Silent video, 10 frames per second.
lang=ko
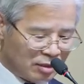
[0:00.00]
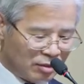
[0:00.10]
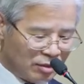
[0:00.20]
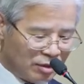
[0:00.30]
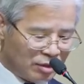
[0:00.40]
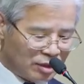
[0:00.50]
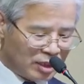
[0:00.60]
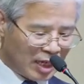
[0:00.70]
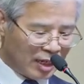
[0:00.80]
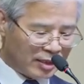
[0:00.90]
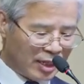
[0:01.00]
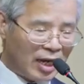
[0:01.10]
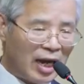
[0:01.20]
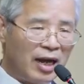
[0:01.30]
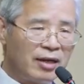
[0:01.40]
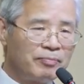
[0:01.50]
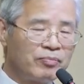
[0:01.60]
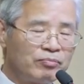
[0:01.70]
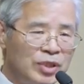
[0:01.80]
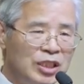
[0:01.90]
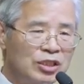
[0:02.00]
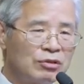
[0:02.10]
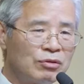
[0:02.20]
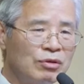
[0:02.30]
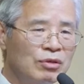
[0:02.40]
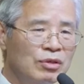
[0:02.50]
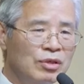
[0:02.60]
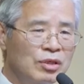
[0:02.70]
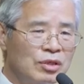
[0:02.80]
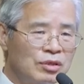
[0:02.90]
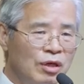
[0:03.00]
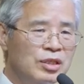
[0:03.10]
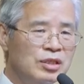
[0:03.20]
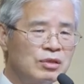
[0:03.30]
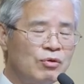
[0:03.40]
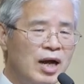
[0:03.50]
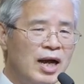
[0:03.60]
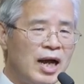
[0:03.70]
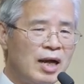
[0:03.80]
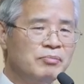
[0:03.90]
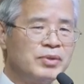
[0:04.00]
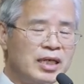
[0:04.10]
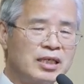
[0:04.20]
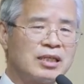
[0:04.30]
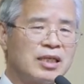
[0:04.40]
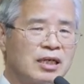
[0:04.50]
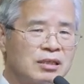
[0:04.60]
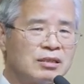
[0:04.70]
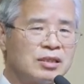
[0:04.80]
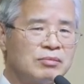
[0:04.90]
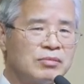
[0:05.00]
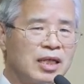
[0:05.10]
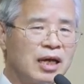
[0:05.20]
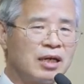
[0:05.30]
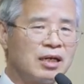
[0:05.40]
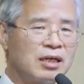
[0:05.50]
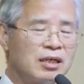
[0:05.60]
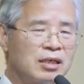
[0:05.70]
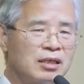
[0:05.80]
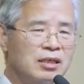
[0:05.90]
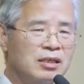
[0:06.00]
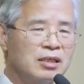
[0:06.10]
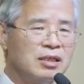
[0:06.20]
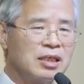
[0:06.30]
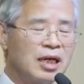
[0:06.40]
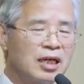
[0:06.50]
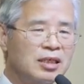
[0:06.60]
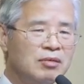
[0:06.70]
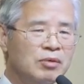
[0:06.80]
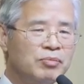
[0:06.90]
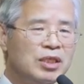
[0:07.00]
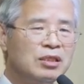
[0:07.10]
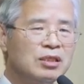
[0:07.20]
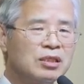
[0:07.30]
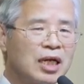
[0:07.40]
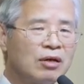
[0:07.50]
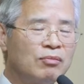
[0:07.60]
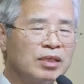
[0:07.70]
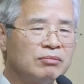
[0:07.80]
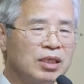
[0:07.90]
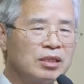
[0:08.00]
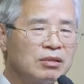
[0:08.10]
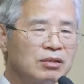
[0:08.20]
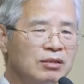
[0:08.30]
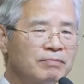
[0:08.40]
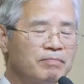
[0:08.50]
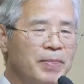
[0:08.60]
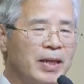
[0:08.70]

어떤 뜻이냐? 내가 빛으로 너희들과 함께 있겠다 그런 뜻입니다. 하나님이 빛이시라고 말씀하신 것은